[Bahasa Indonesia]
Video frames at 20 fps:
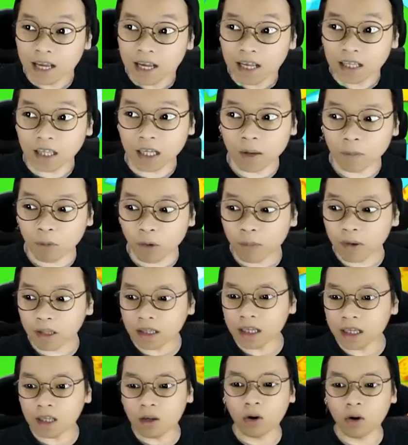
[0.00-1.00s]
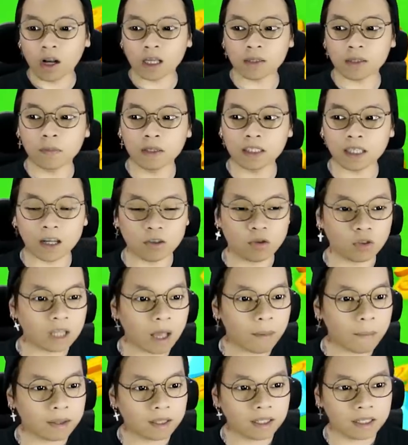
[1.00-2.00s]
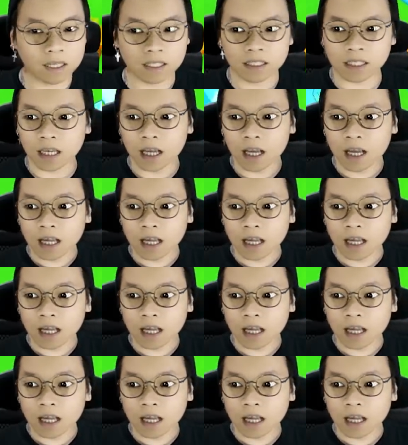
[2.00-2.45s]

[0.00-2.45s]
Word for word: 30 menit ini gue rasa bisa langsung tamat guys ya.